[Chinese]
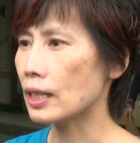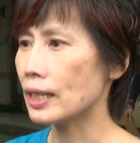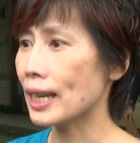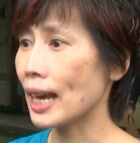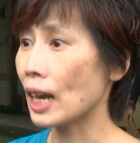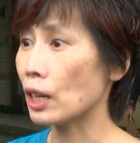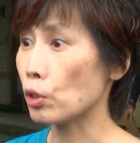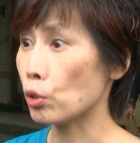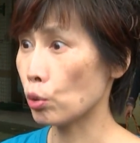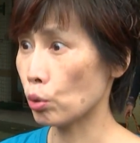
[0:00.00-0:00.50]
是
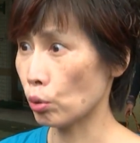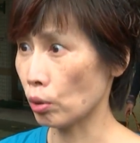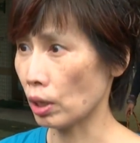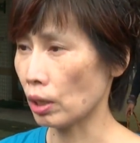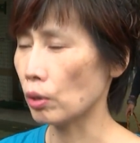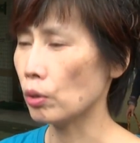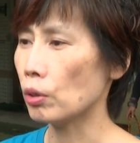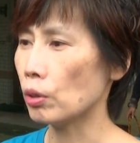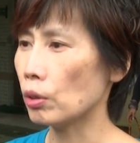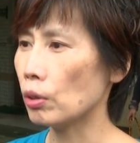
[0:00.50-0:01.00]
下水
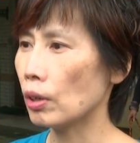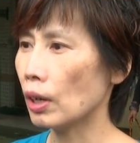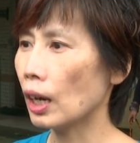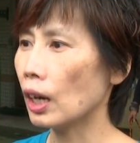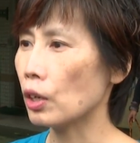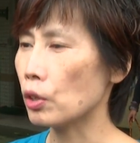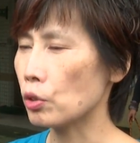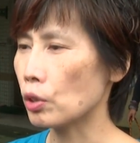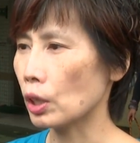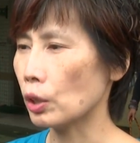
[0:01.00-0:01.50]
域，
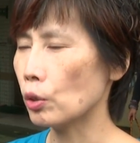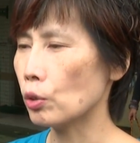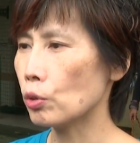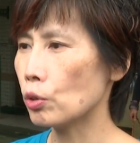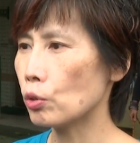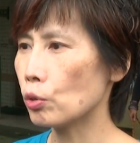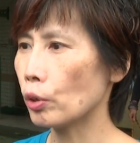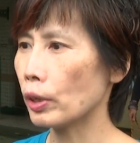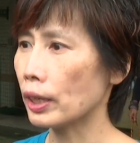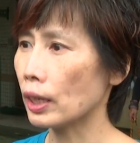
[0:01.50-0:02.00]
哈，水域
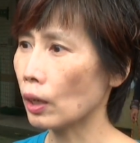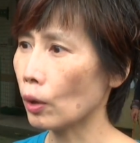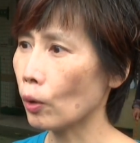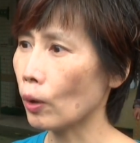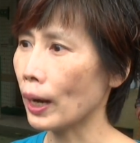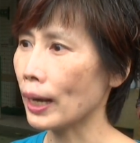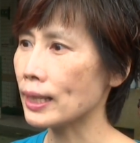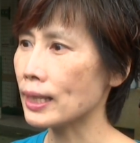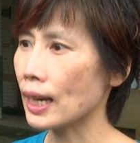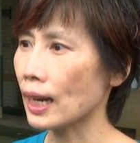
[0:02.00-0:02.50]
去做一个
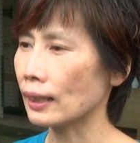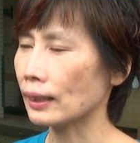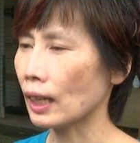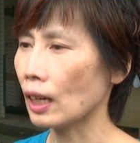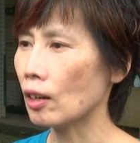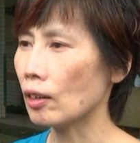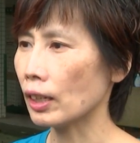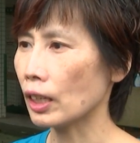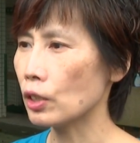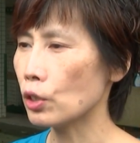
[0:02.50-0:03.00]
滑降，然
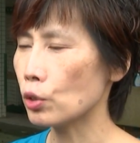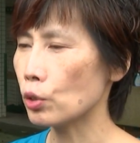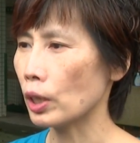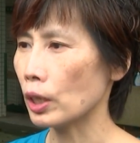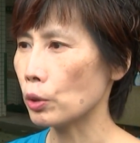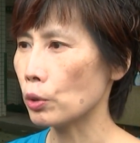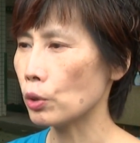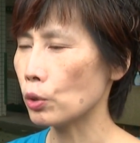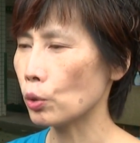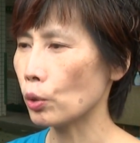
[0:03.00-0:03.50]
后跟
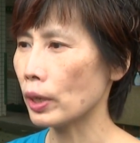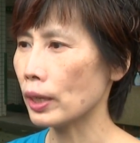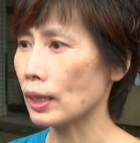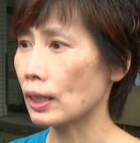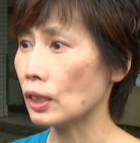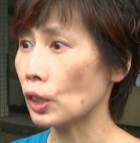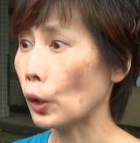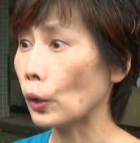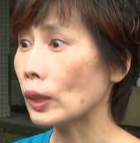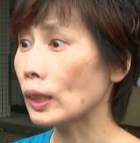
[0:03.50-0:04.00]
水去做一
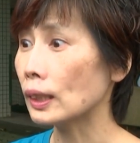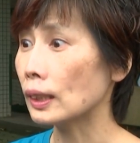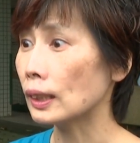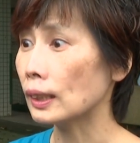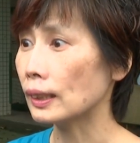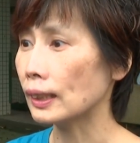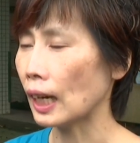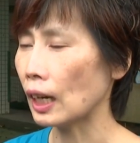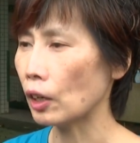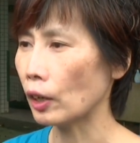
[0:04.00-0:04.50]
个融合，
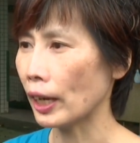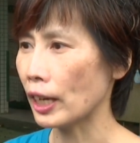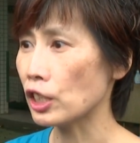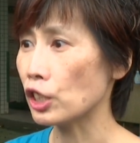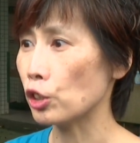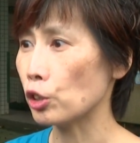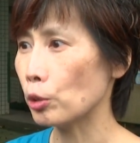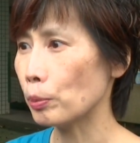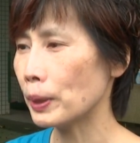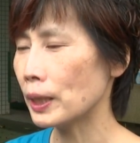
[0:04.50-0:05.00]
然后
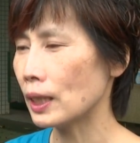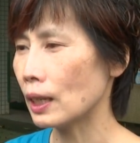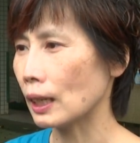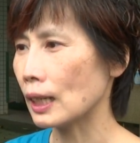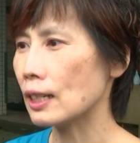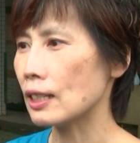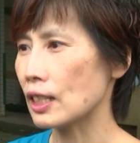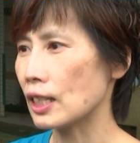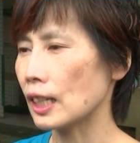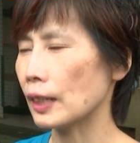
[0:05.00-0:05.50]
SUP 的
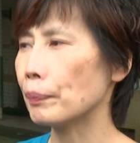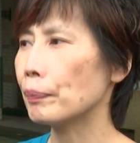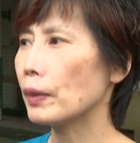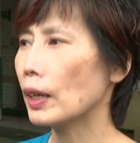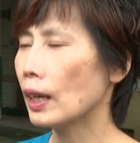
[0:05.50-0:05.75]
课程。